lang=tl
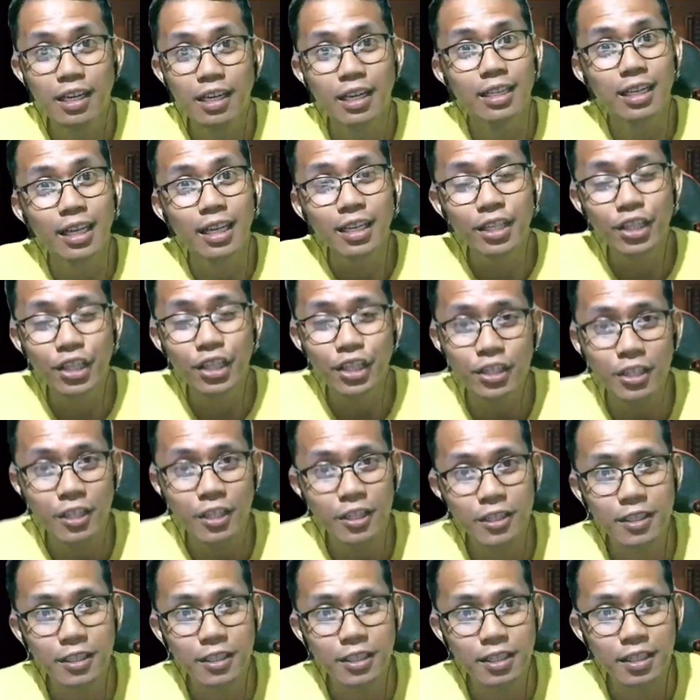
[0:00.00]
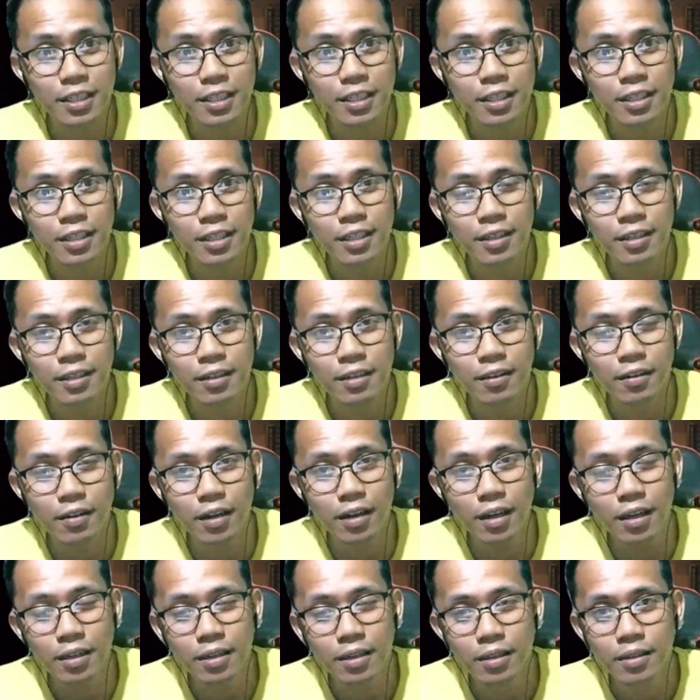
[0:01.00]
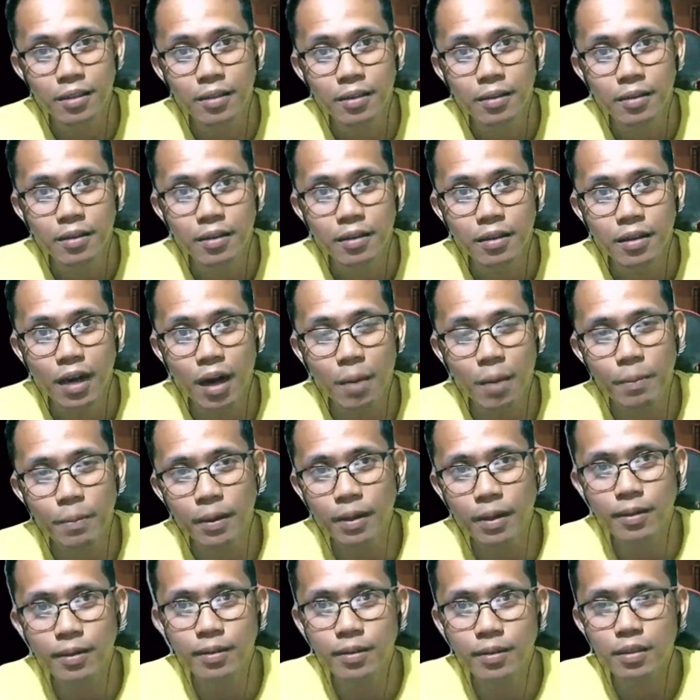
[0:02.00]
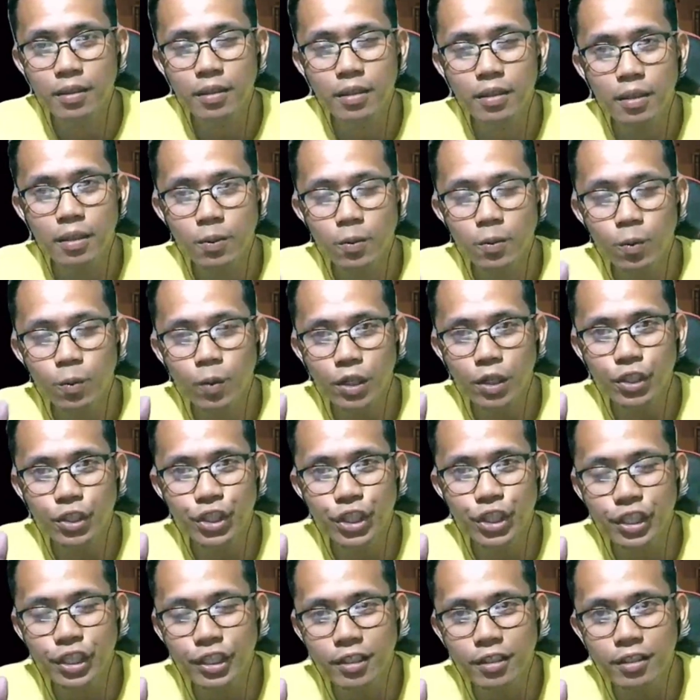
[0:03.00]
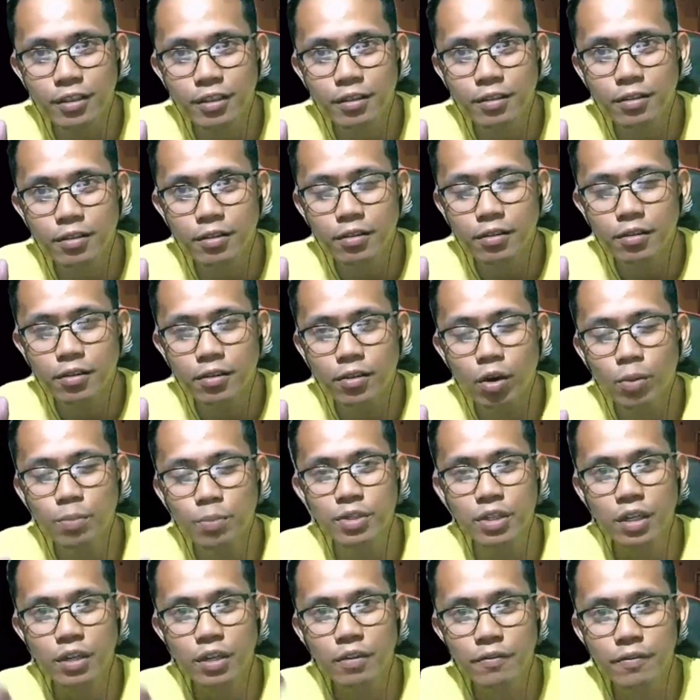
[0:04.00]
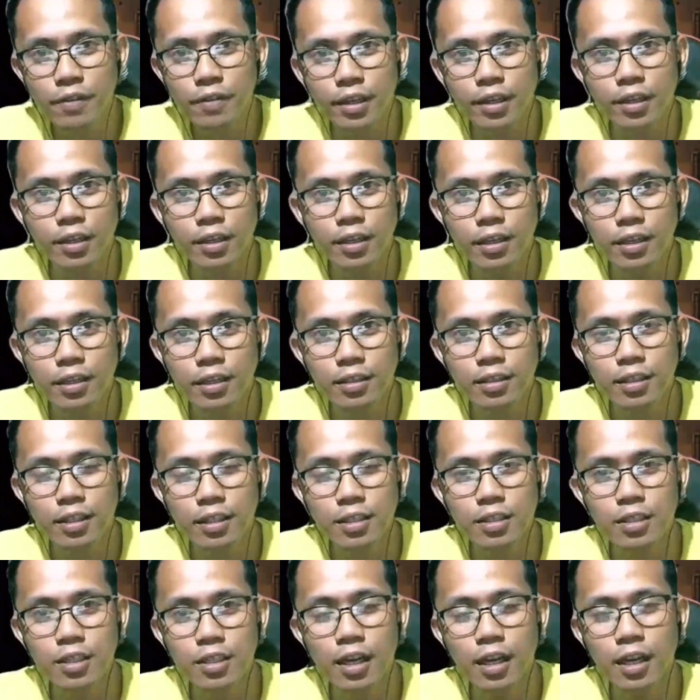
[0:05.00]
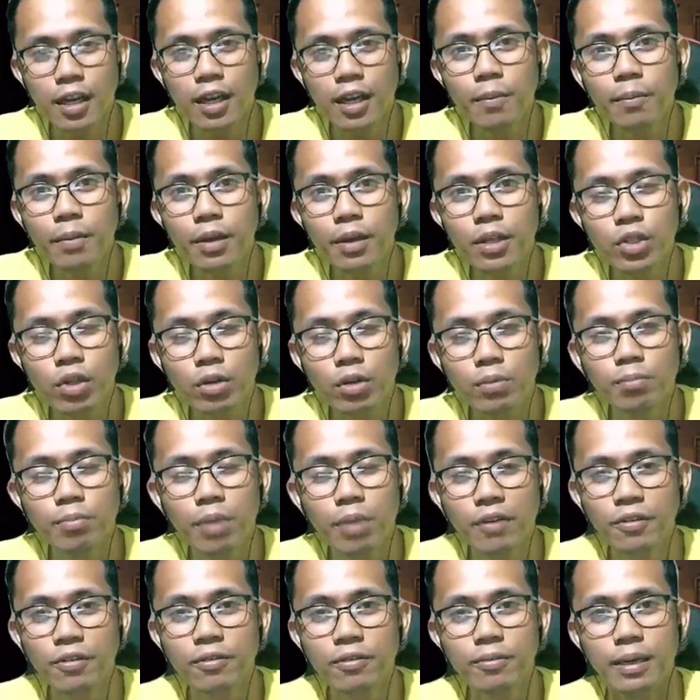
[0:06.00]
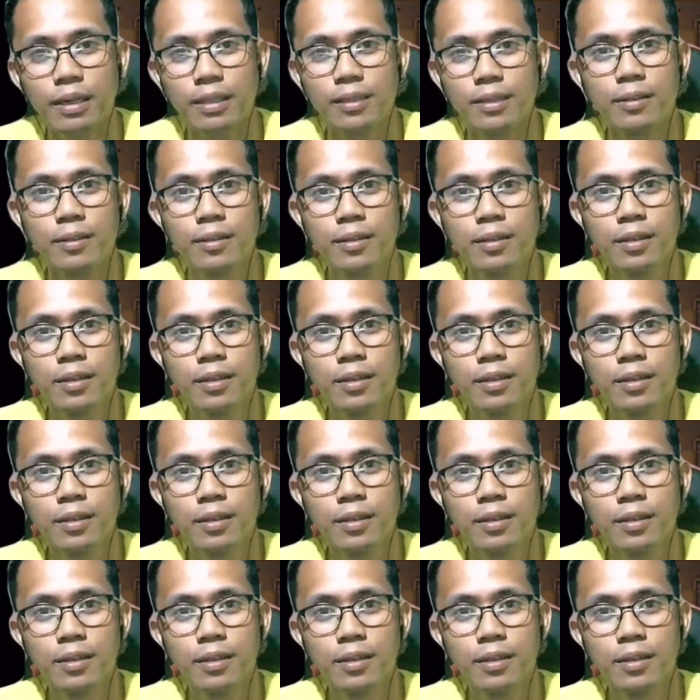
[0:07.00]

na Jesus. No? Upon watching, observing this uh, image of Baphomet,